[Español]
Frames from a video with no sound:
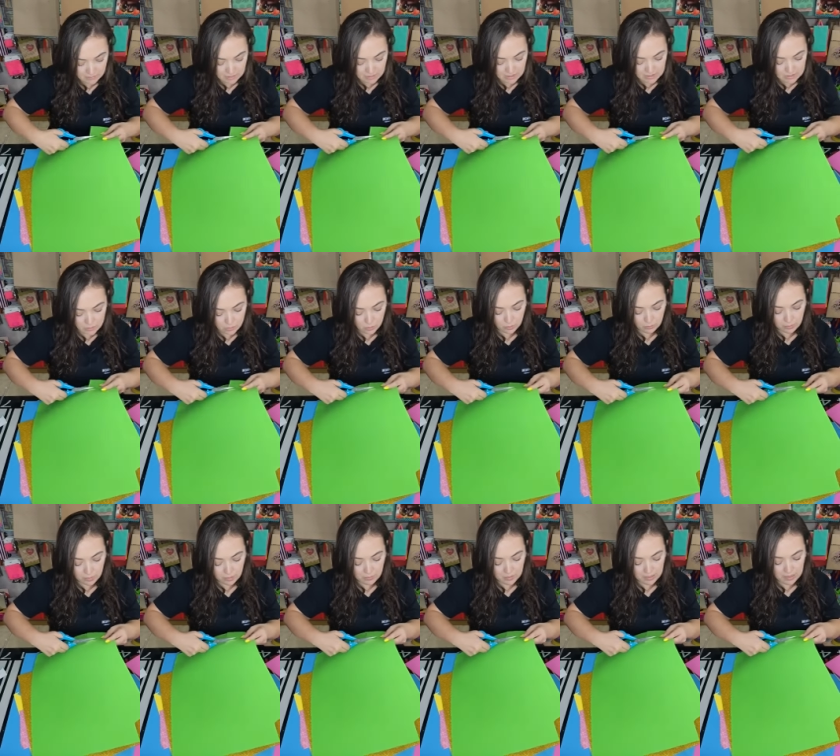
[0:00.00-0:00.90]

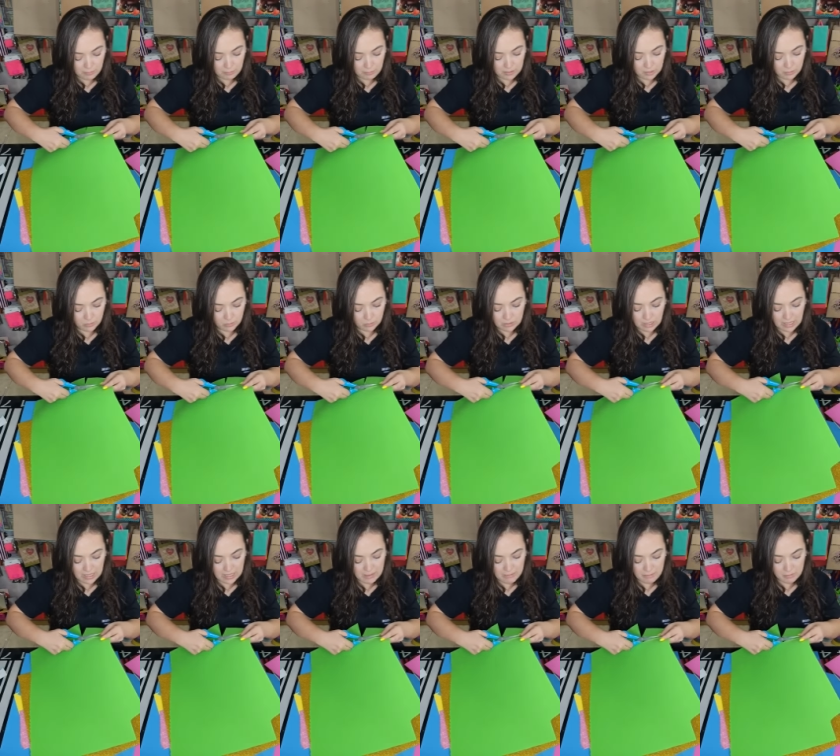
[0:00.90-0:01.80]
discúlpame la
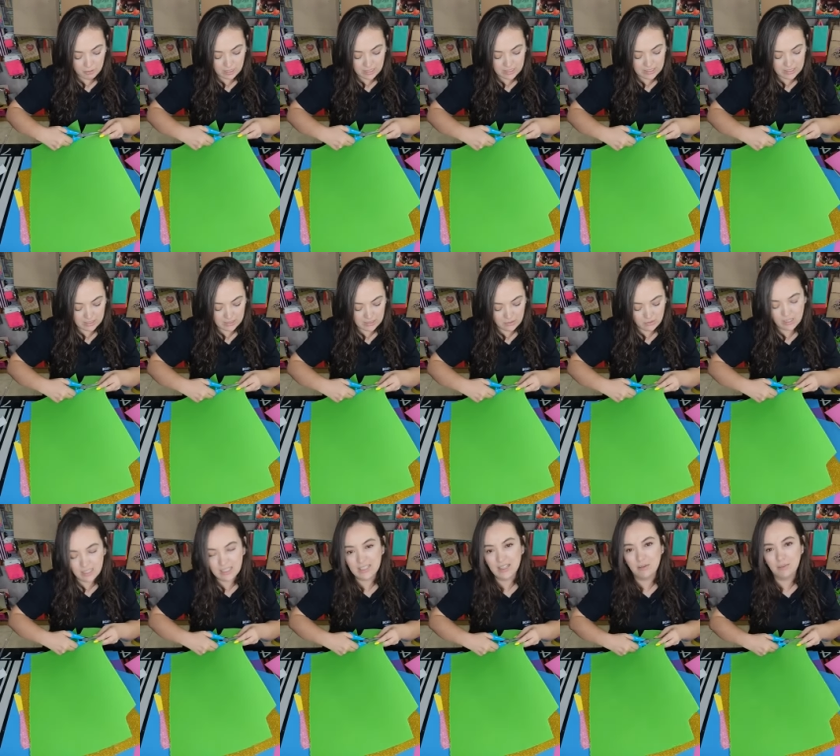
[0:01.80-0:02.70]
pregunta, ¿y por qué es que tengo
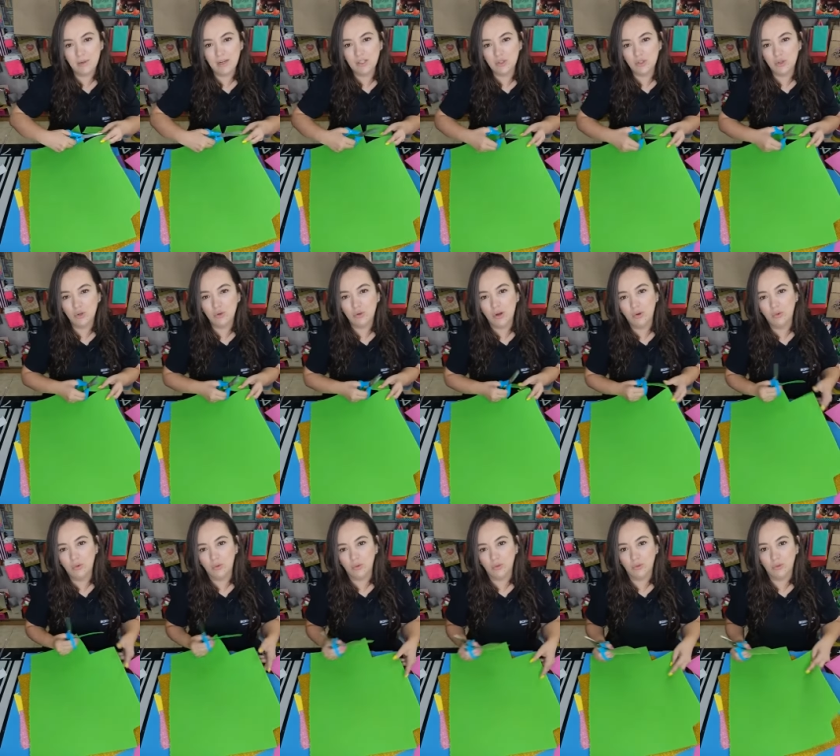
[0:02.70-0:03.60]
que salvar solo a
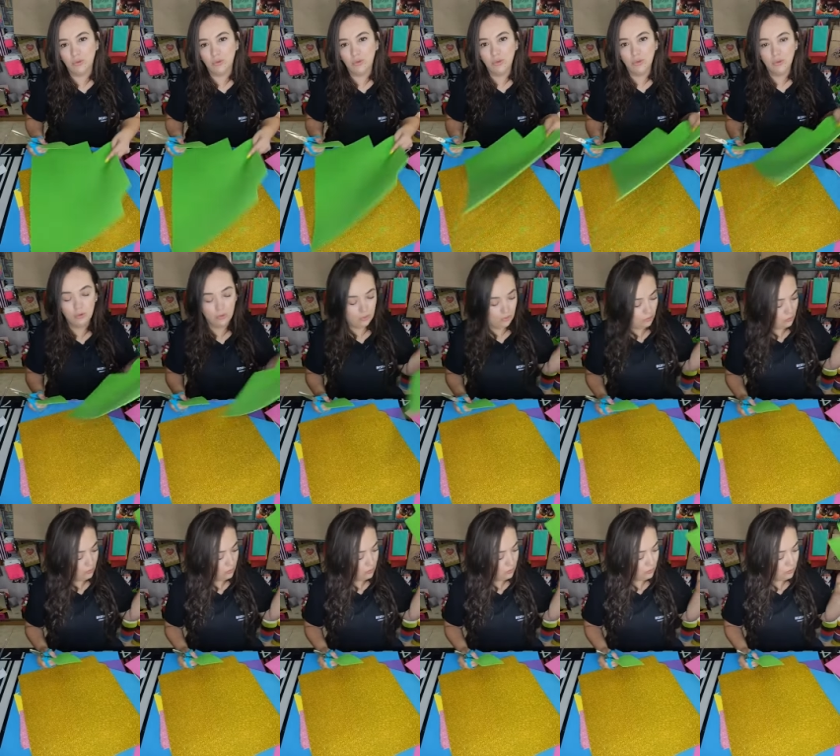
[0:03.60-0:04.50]
uno?
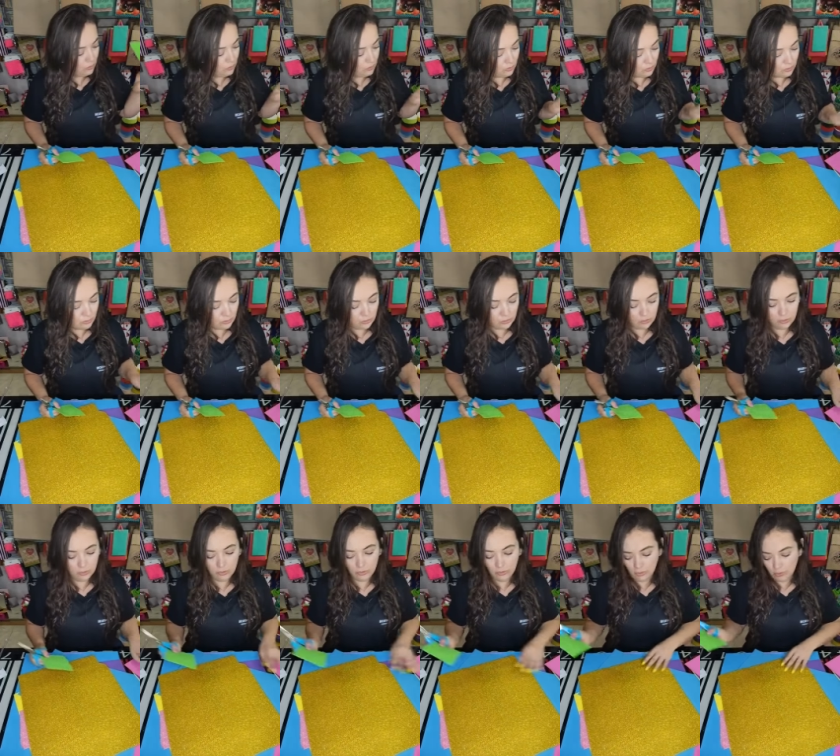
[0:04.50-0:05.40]
Porque esa es la
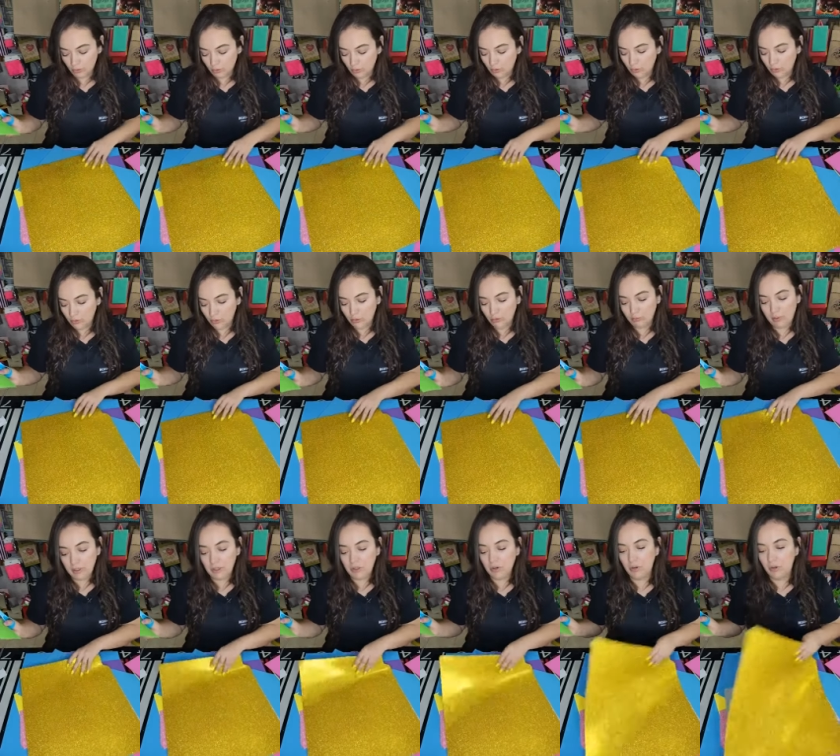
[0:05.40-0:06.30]
regla
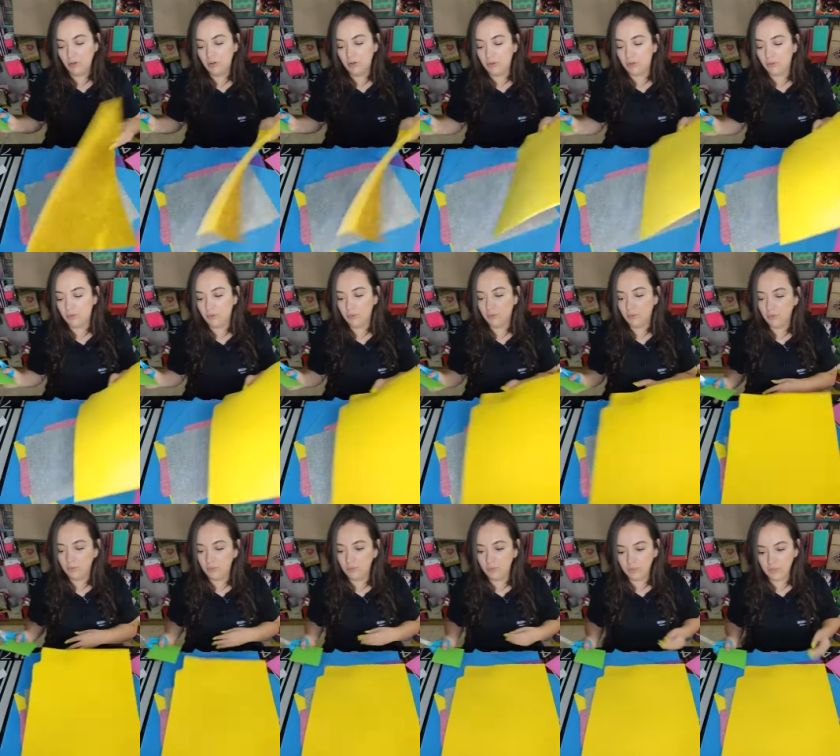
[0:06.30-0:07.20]
pero
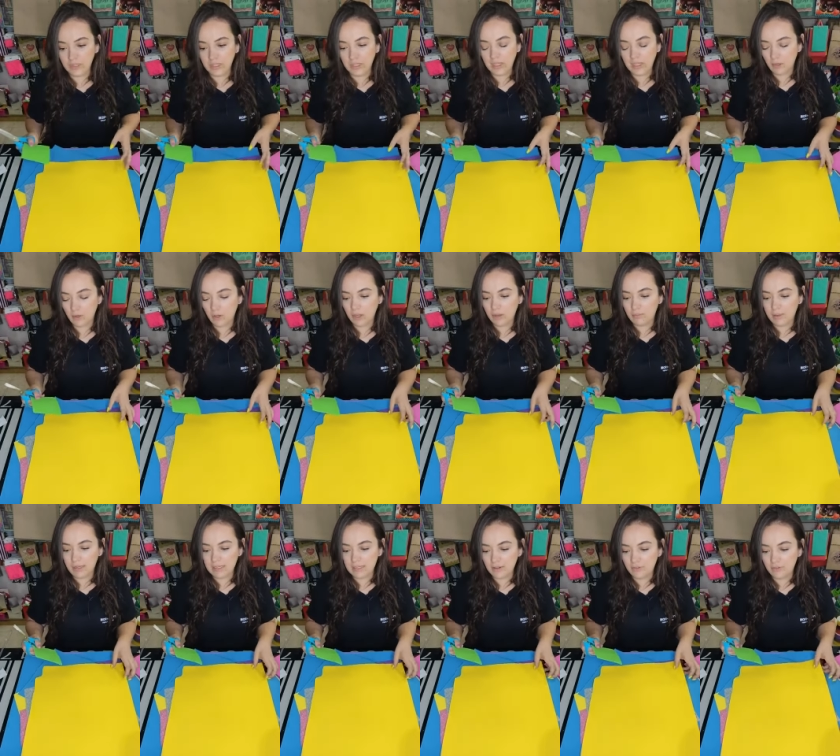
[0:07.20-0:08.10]
¿Y qué es lo que
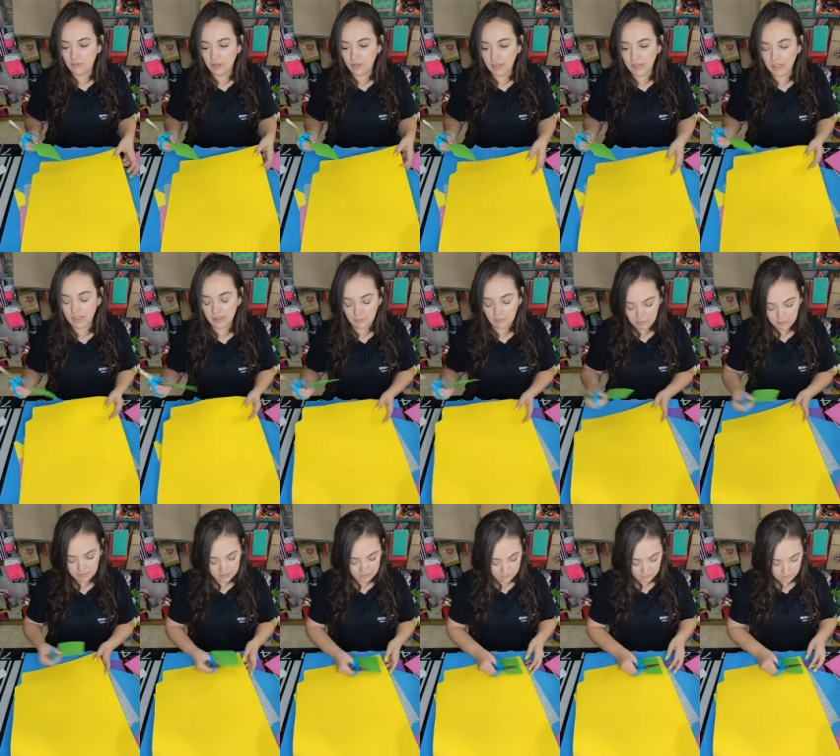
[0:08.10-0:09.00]
pasa afuera?
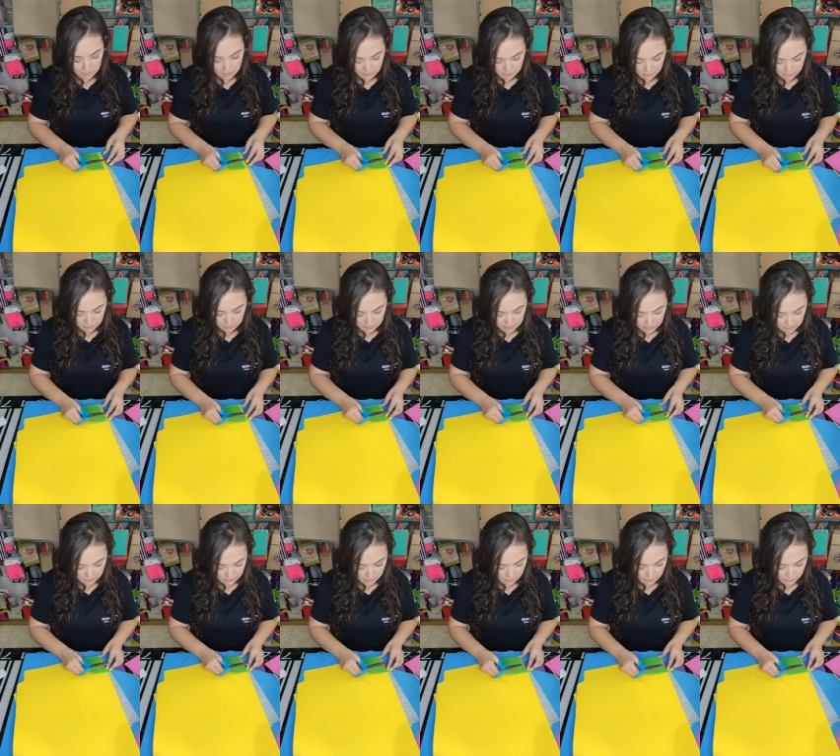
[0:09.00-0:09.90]
Pues, o sea, no
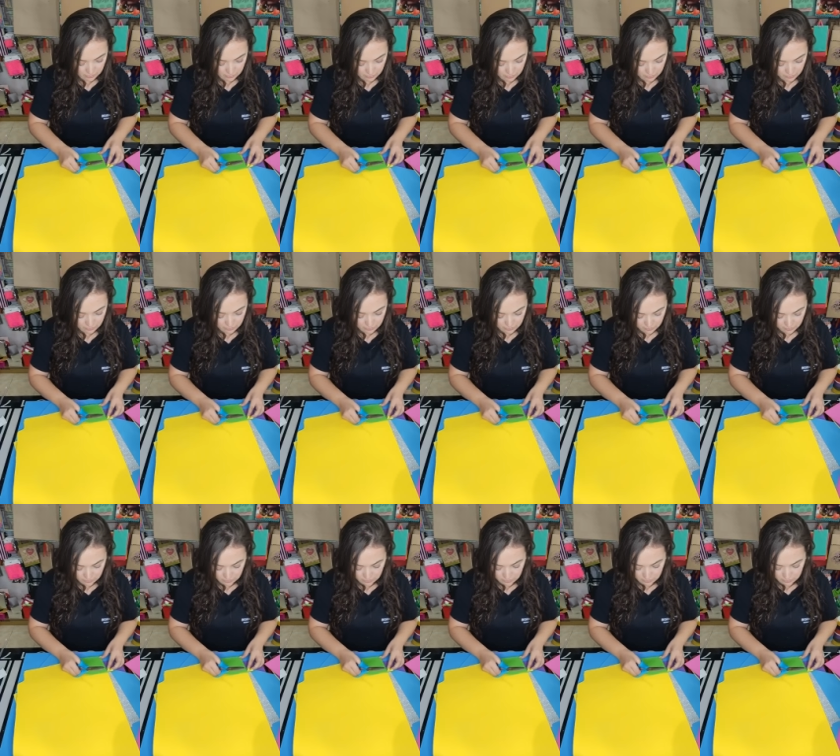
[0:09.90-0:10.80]
entiendo. Ah, por eso
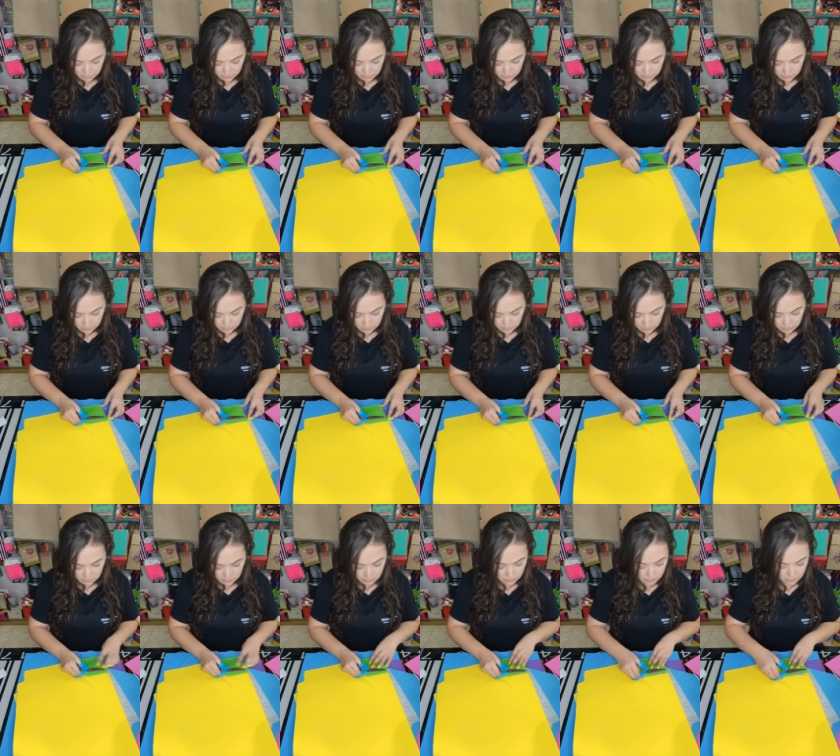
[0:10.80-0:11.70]
está en una está
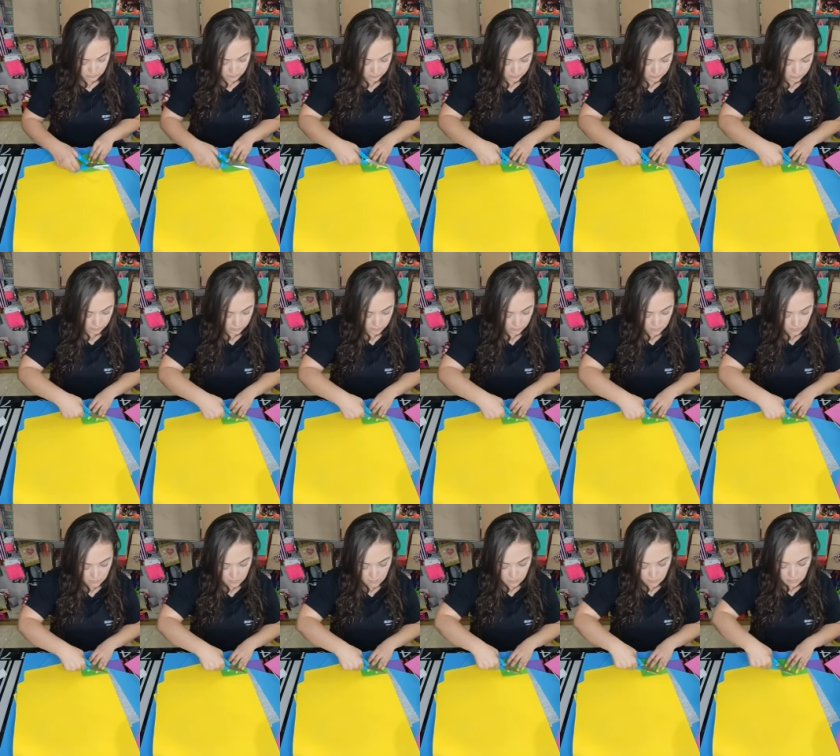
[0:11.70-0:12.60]
sucediendo un
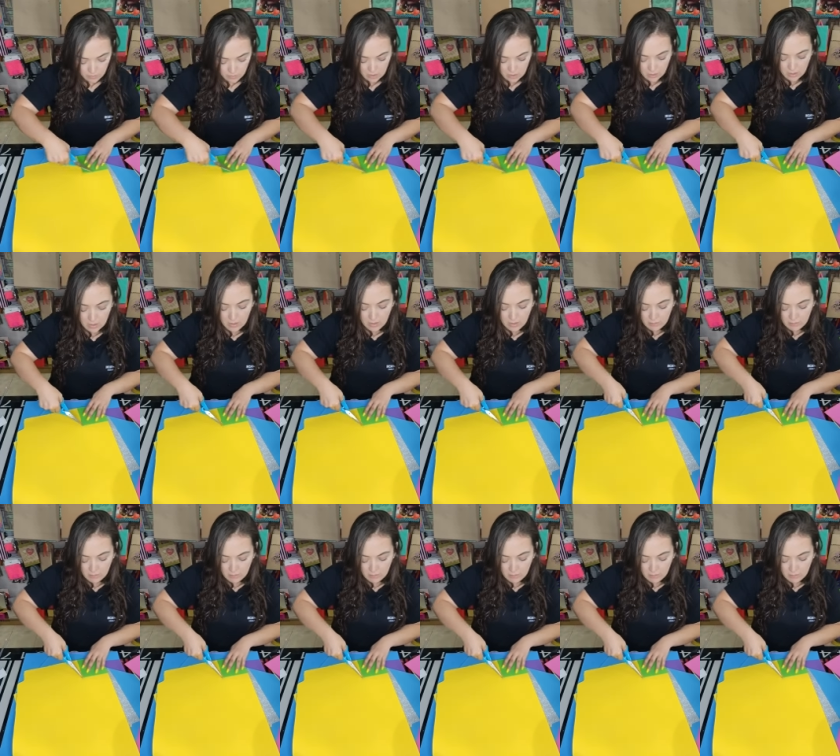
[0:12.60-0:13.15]
acontecimiento muy grande.